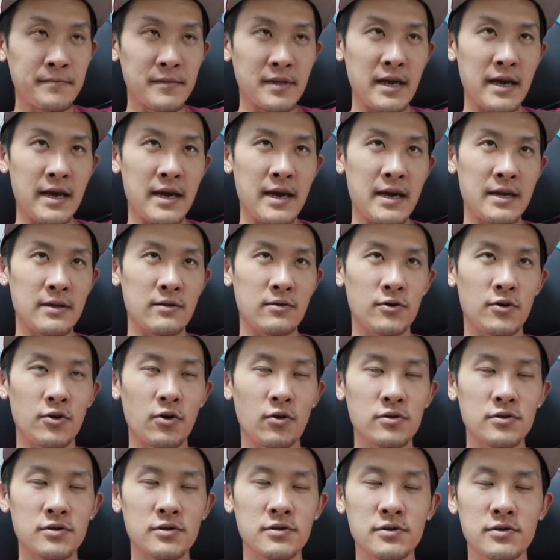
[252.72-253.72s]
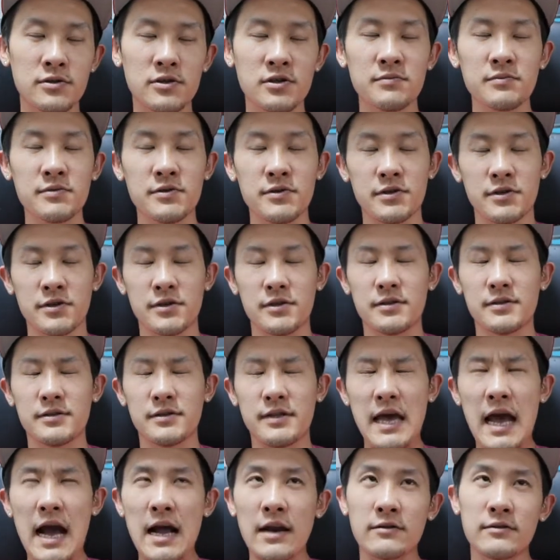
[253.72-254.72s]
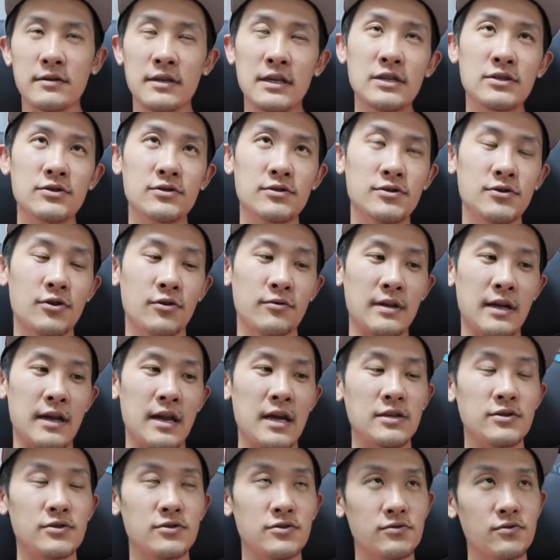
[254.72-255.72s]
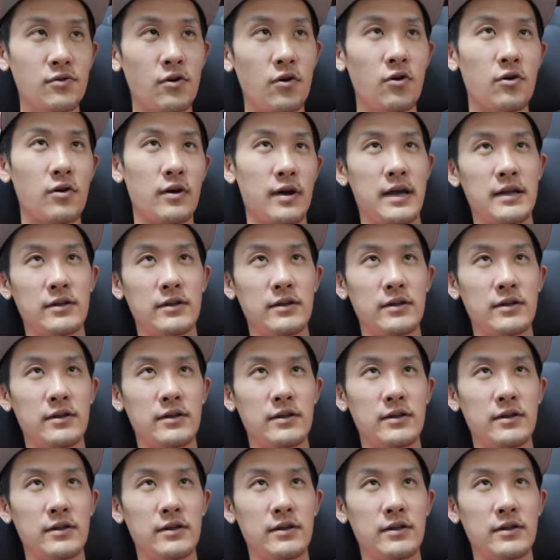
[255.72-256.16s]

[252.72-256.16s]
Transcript: 標準ズームである24-70を、